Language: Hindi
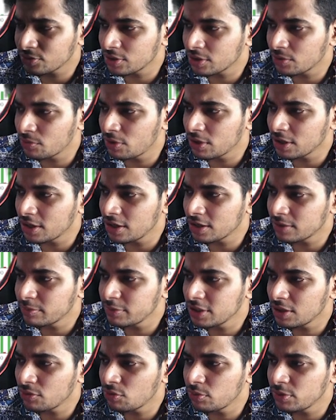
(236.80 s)
एक वन क्लिक
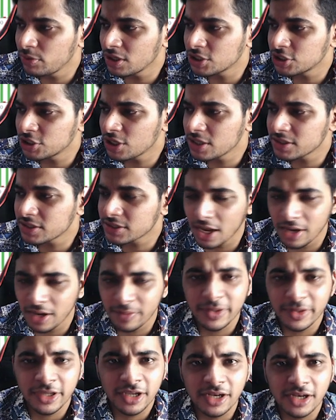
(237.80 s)
भी है वो भी अच्छा
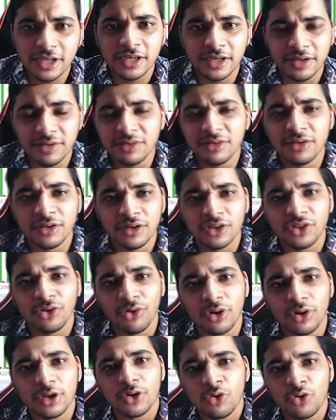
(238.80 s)
स्कैल्पिंग के लिए है
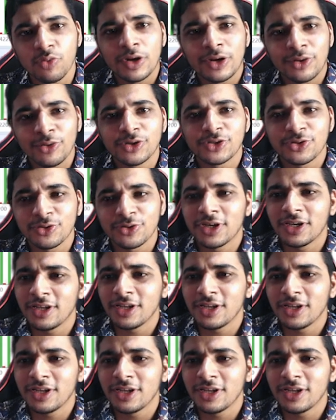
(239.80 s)
दोनों के कूपन कोड्स होंगे